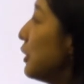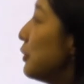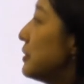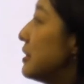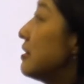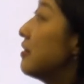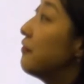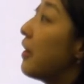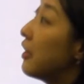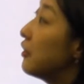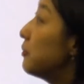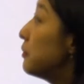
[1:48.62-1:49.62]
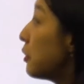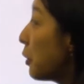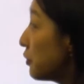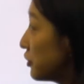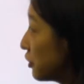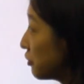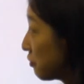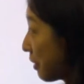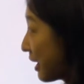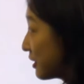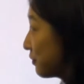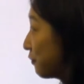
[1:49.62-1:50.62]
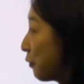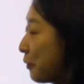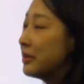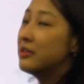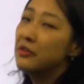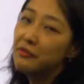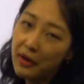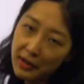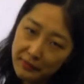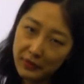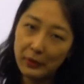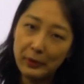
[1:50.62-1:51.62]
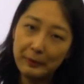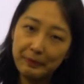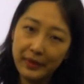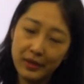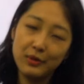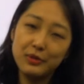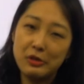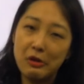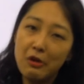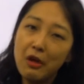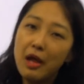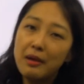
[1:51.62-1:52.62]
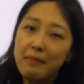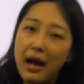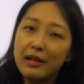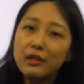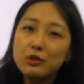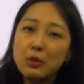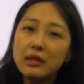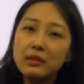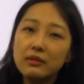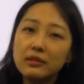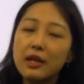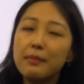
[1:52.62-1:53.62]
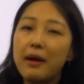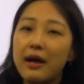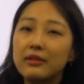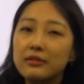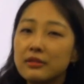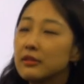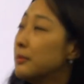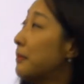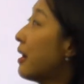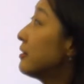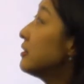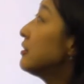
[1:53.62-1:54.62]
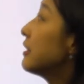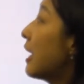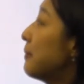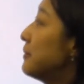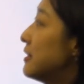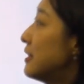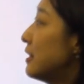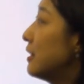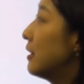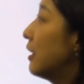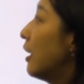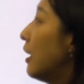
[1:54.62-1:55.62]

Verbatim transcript: Using the valuable ocean trash for survival. 그렇죠. 말이 좋아서 그냥 바로 바로 캡이지